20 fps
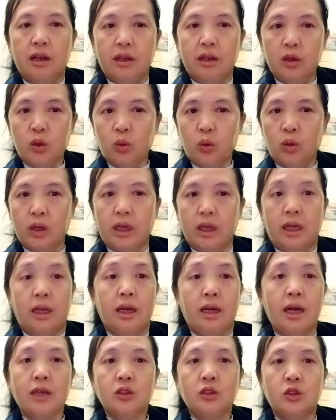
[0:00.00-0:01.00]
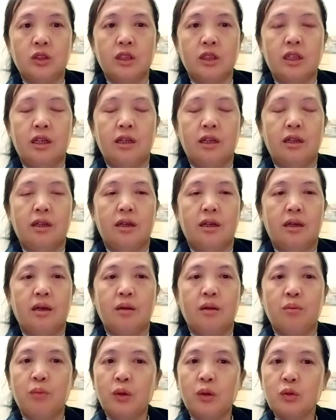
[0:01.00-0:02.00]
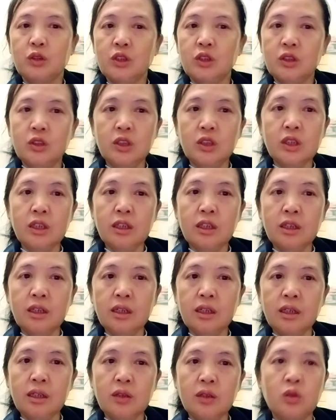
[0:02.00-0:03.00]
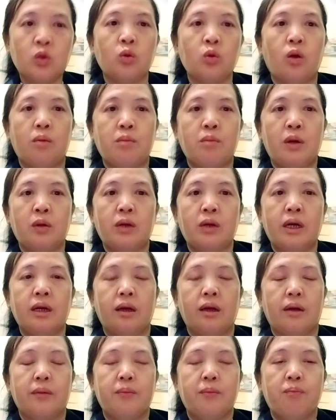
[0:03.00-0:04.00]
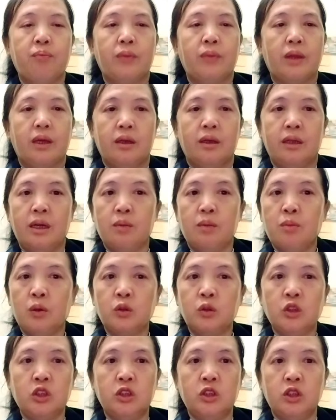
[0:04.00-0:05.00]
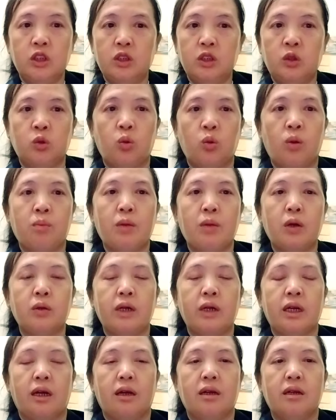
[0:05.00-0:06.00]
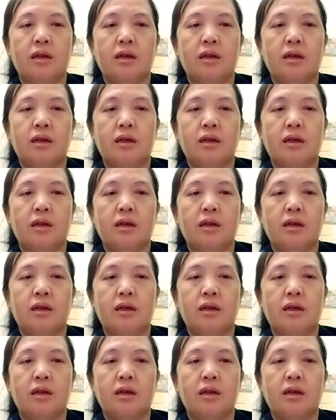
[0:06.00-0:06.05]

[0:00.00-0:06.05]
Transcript: nông kỳ đá chỉ mong chỉ xí thủa mong nè chỉ mong chỉ xí thủa mong nè